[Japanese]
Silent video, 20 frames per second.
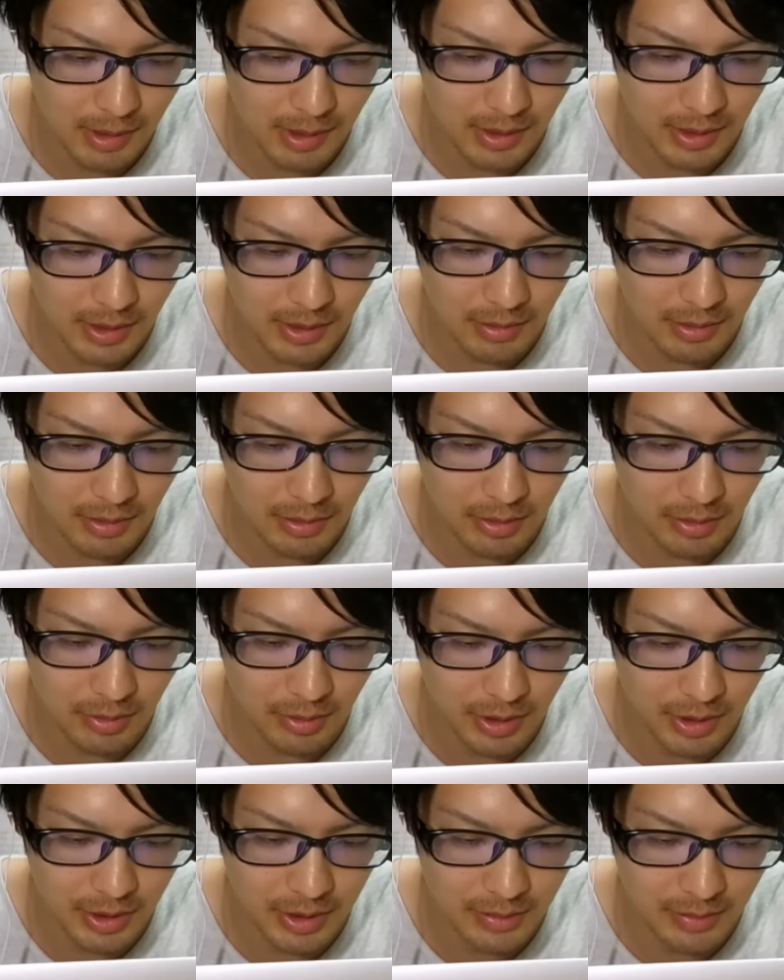毎ターンは5でお
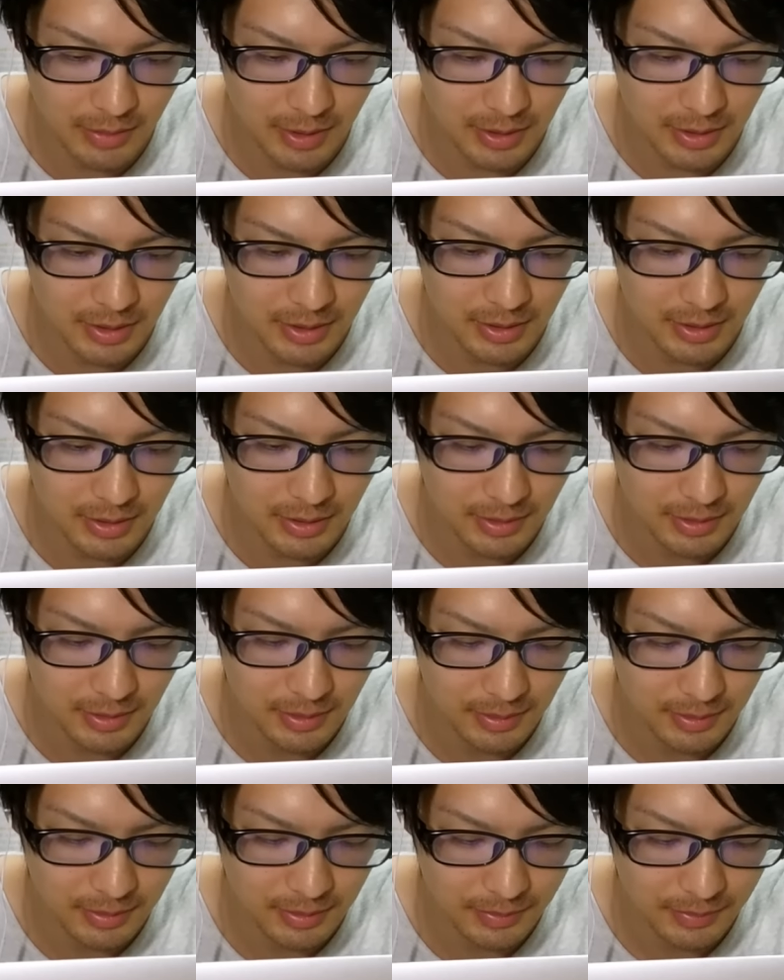願いしま
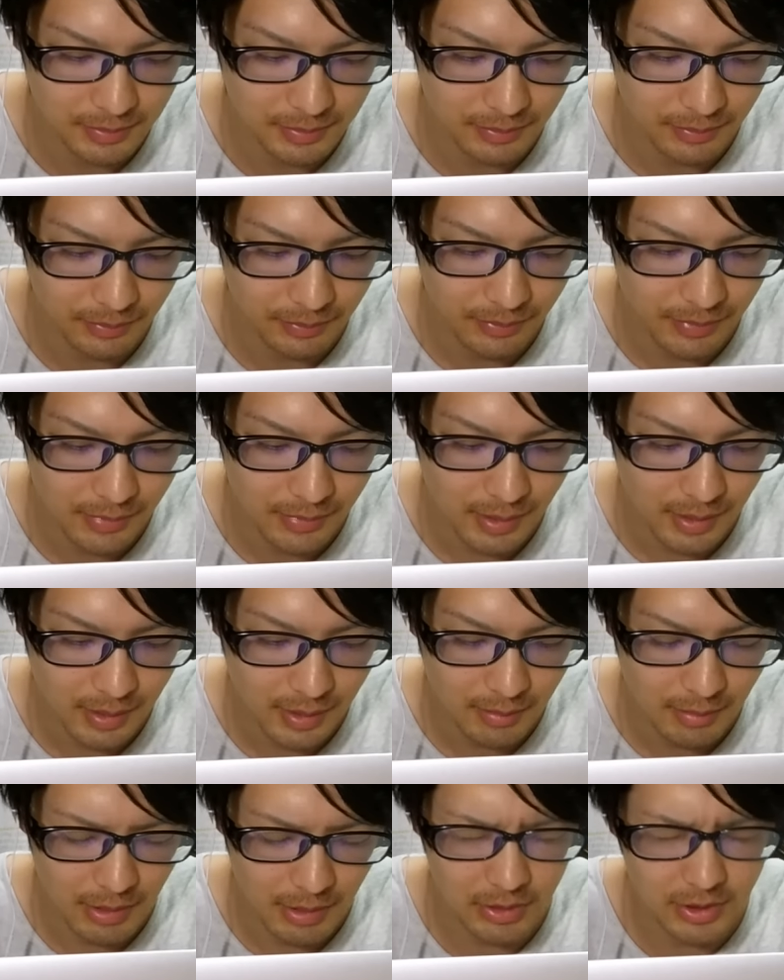
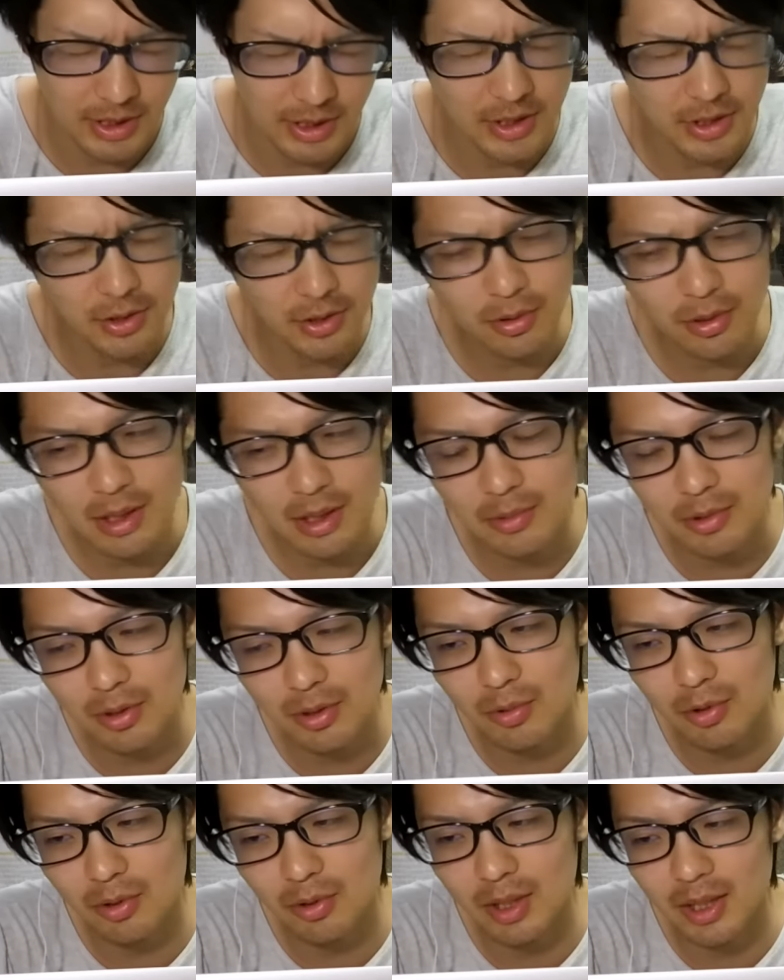す。あと、船長効果向
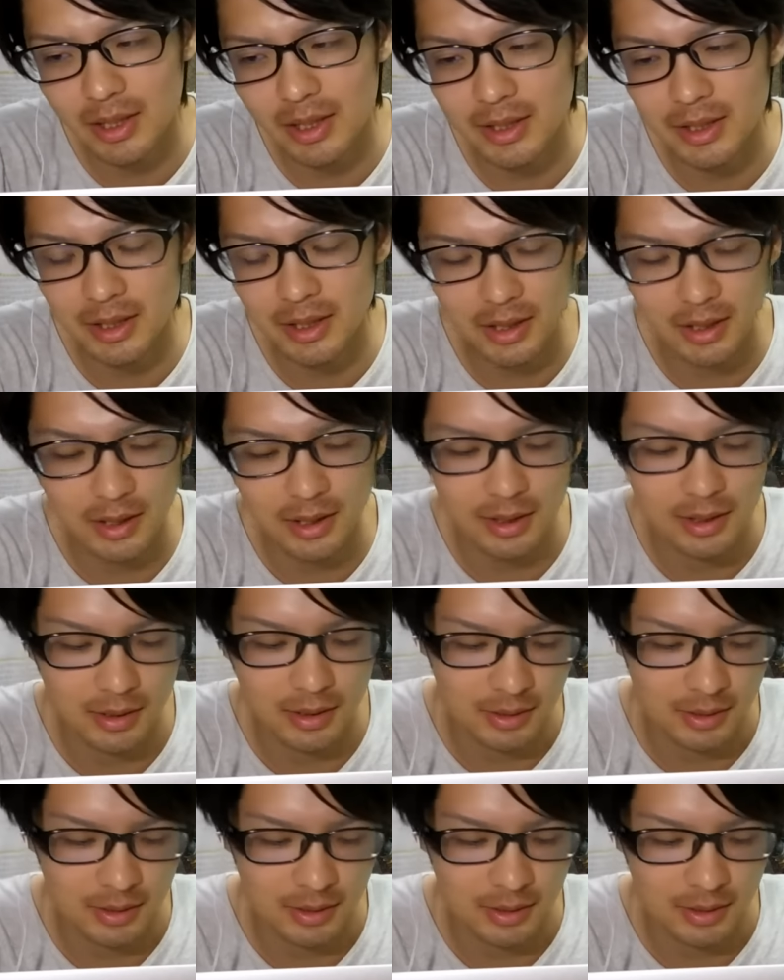こうも5がいいな